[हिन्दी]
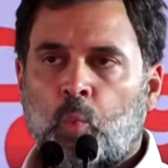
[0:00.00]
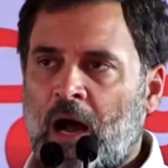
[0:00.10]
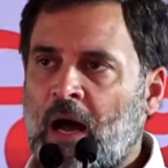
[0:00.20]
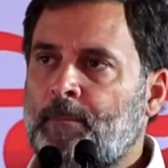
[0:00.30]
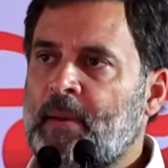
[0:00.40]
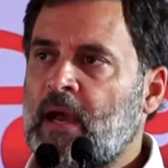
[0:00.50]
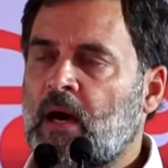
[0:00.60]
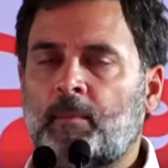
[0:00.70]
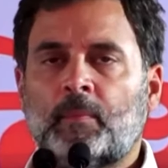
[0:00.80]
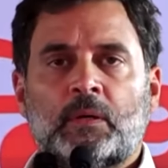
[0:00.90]
वहां पे
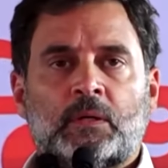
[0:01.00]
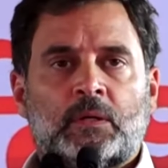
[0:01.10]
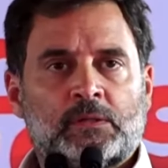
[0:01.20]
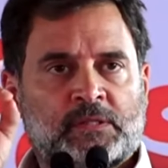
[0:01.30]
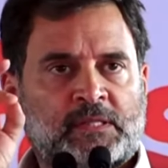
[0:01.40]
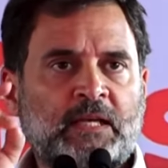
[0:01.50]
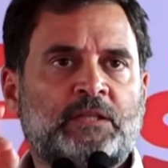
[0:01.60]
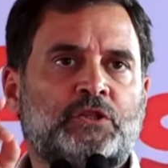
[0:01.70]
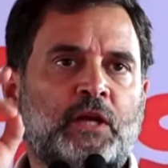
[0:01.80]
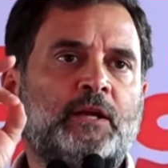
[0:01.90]
हम
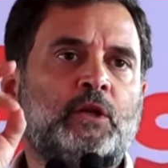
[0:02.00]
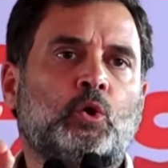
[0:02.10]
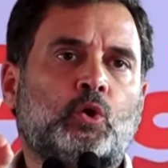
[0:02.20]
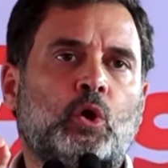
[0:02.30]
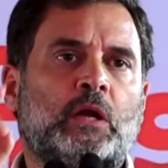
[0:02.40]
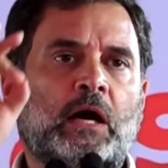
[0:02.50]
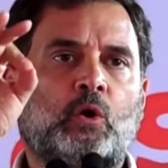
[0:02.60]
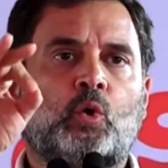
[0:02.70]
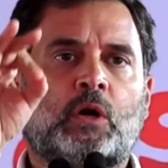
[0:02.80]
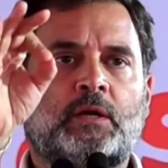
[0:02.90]
सिक्स शेड्यूल को
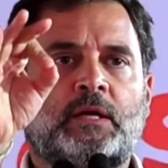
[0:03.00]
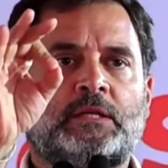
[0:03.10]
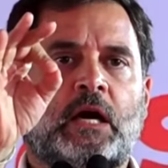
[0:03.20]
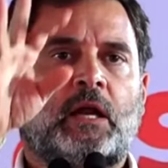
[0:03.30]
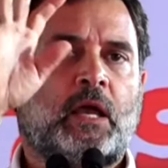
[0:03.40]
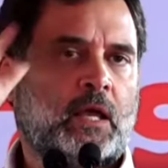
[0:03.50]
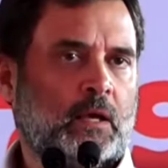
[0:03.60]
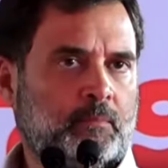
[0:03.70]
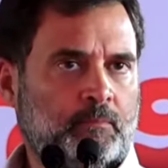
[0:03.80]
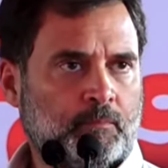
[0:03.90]
लागू करने जा रहे
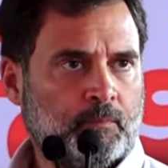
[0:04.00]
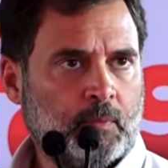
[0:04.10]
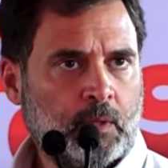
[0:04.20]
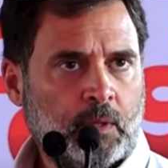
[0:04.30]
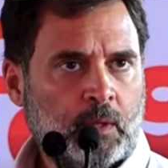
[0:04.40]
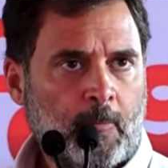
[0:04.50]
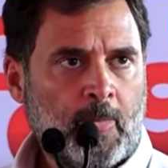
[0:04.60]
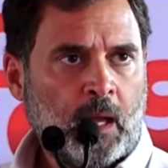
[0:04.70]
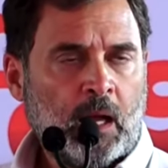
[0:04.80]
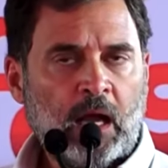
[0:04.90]
हैं
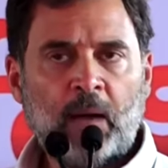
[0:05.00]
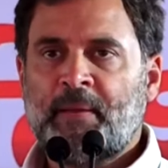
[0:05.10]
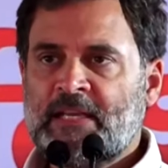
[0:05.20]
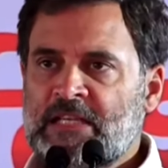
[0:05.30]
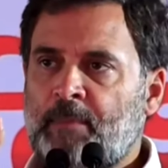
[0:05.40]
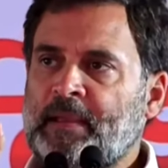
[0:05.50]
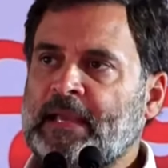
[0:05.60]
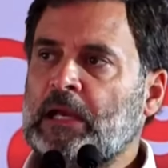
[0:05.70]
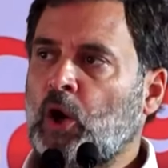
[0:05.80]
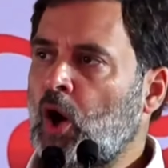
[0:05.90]
अब बीजेपी
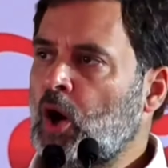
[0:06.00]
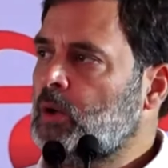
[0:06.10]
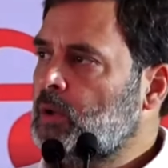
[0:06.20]
के लोग